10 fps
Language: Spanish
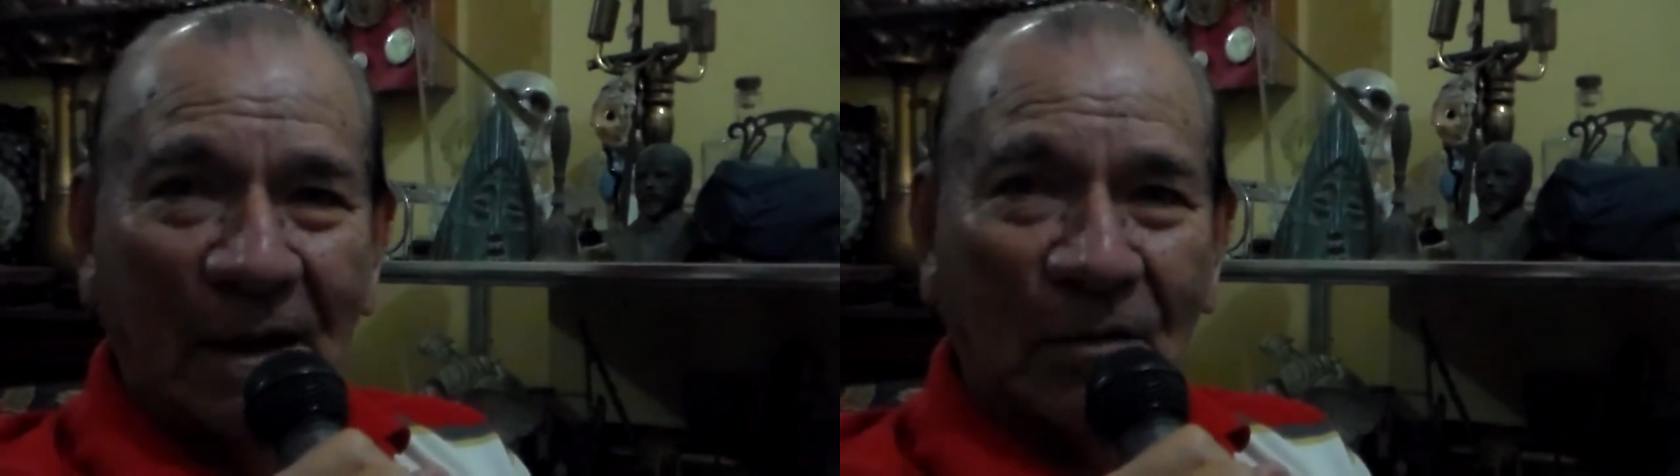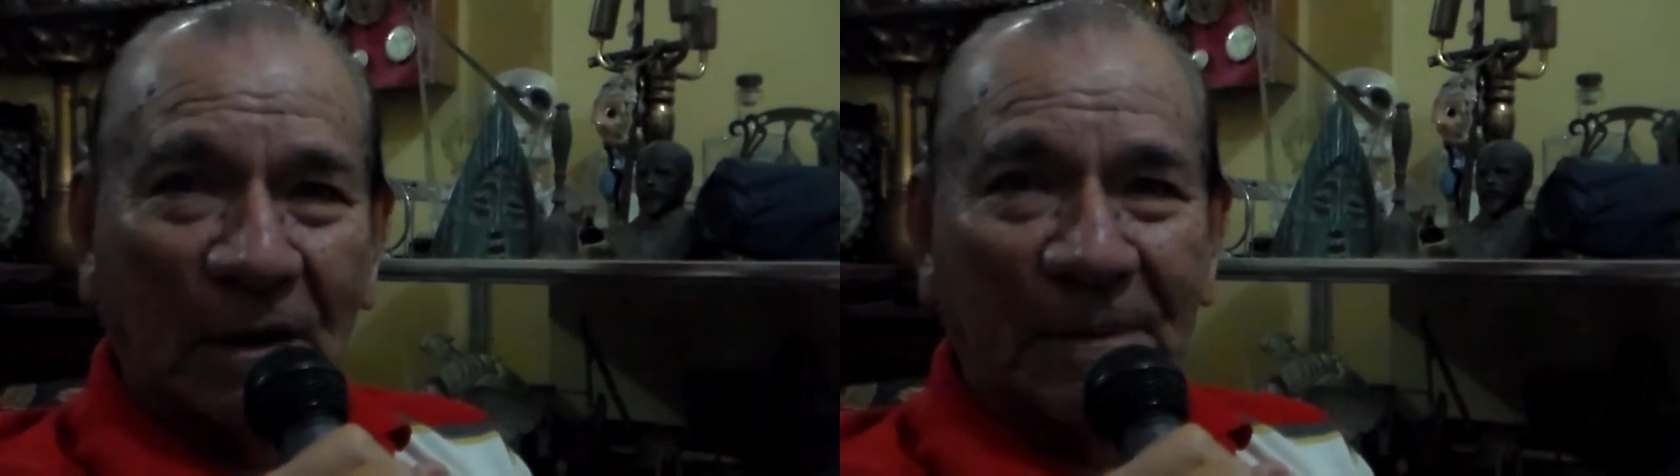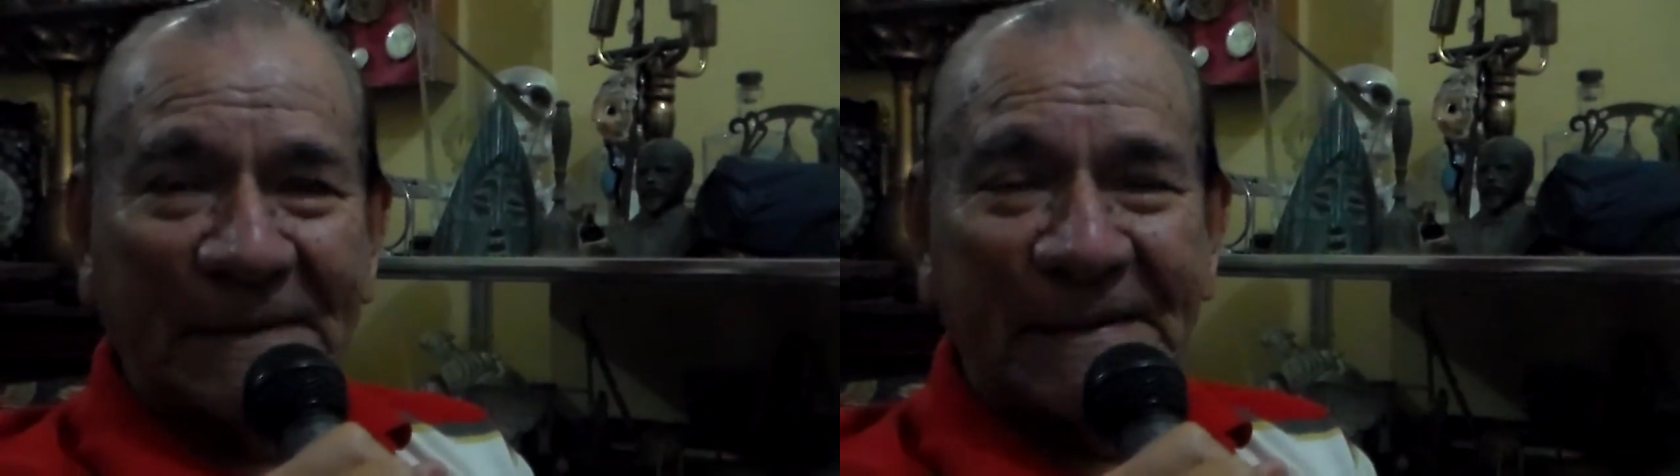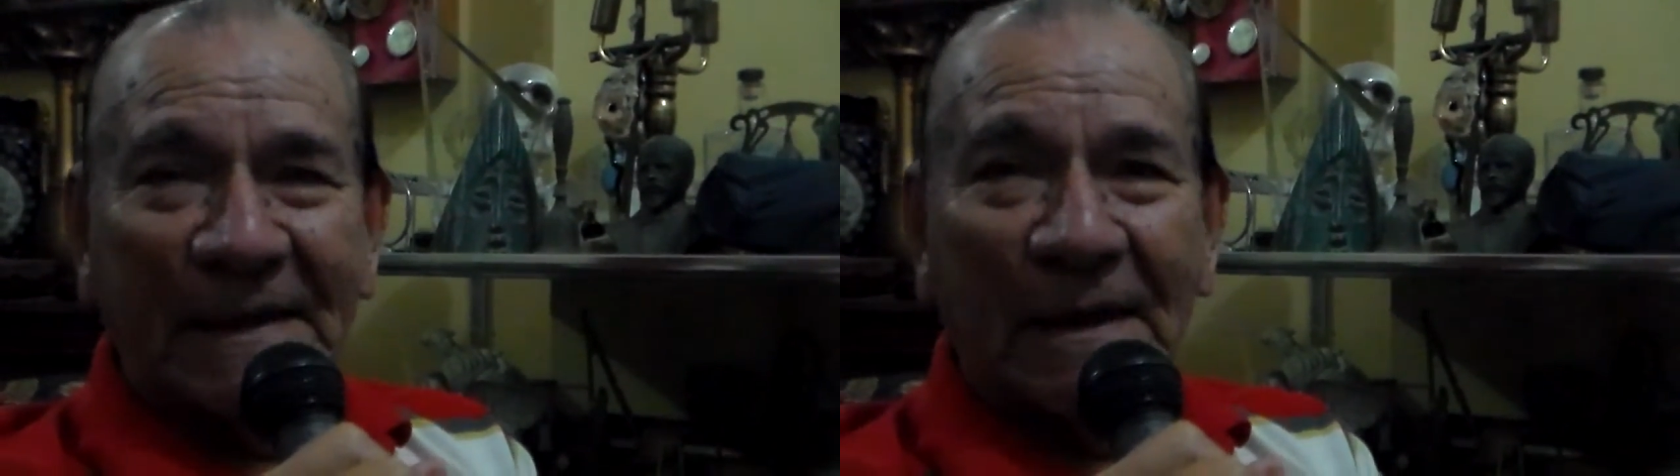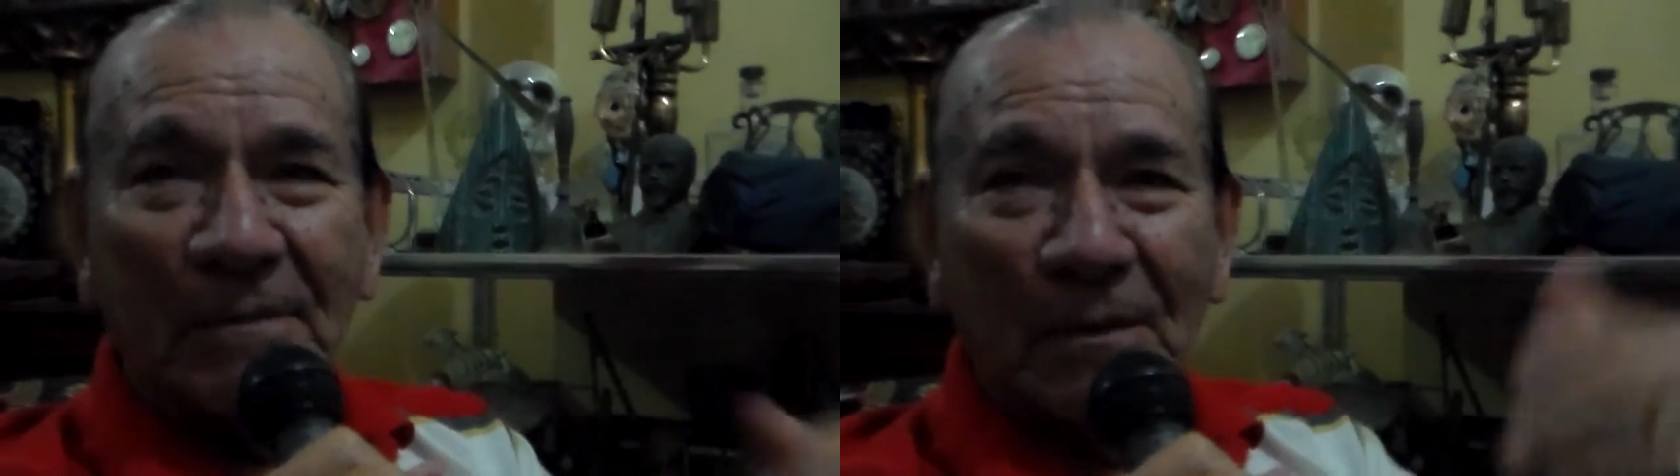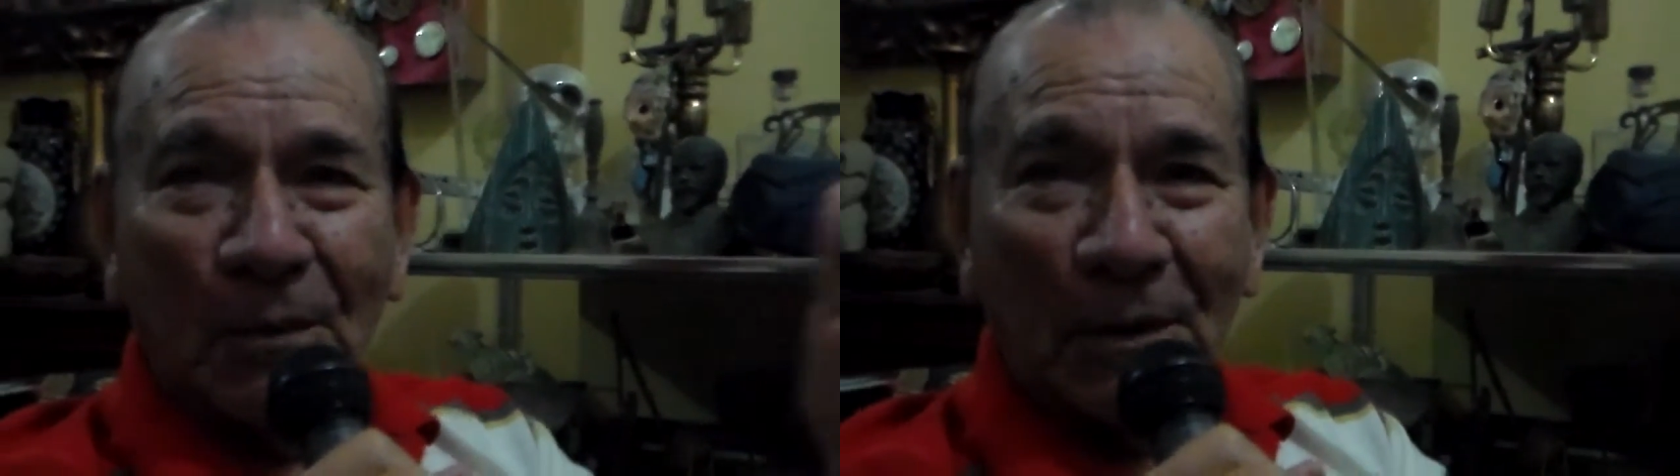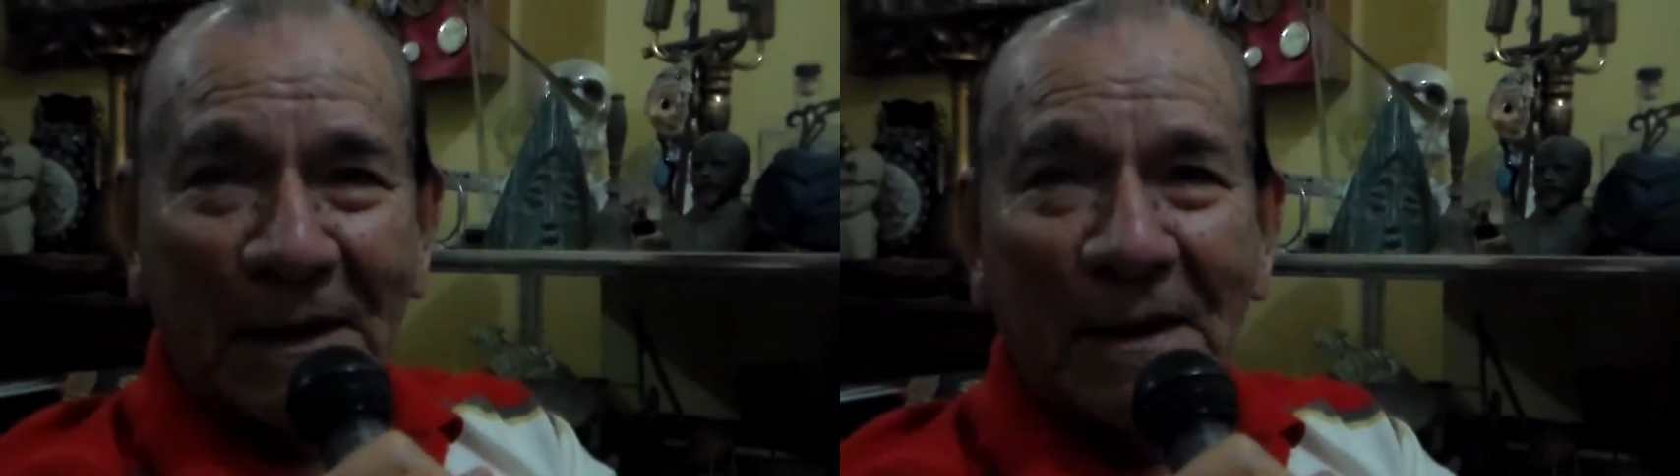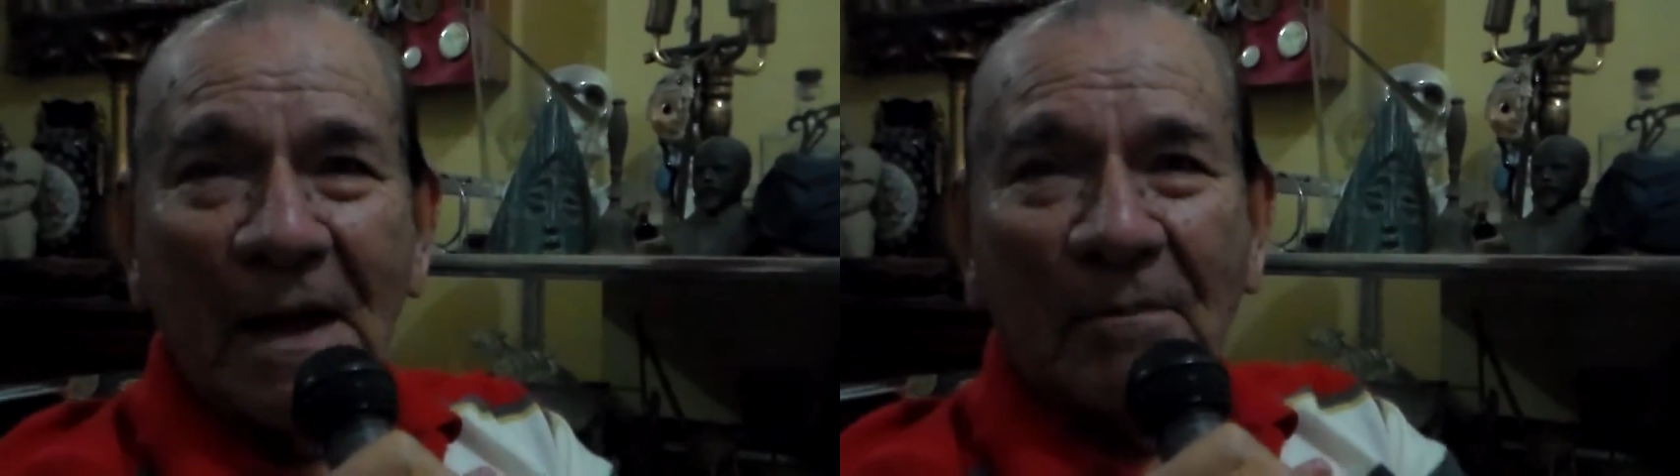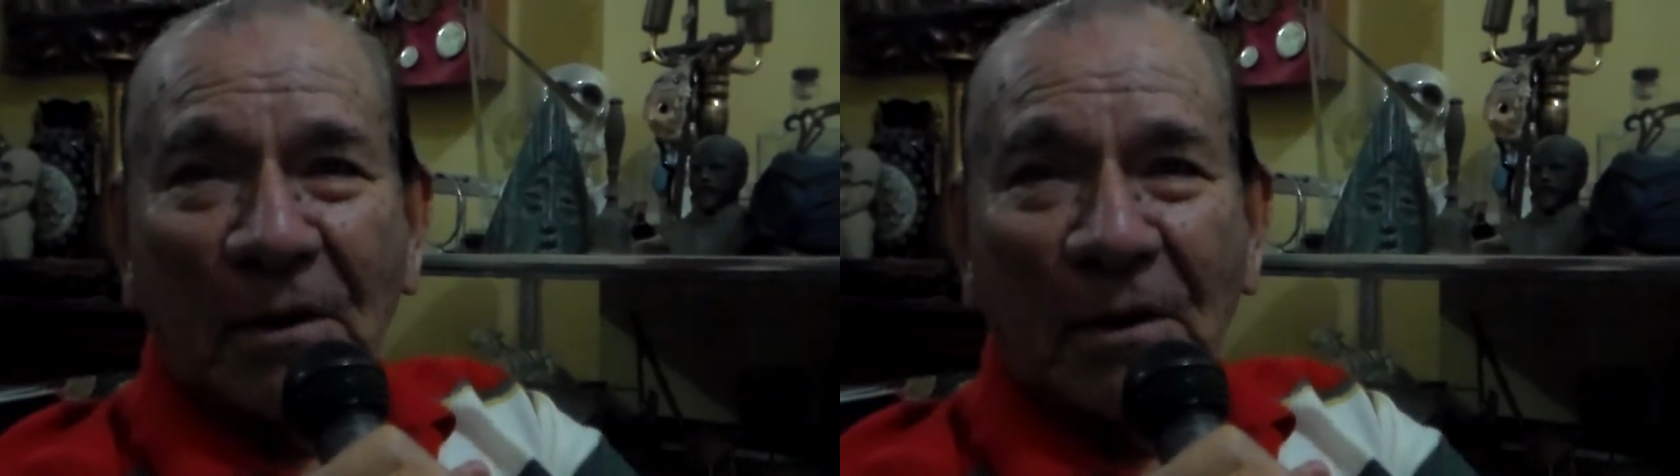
Lo que pasa es que ya me morí,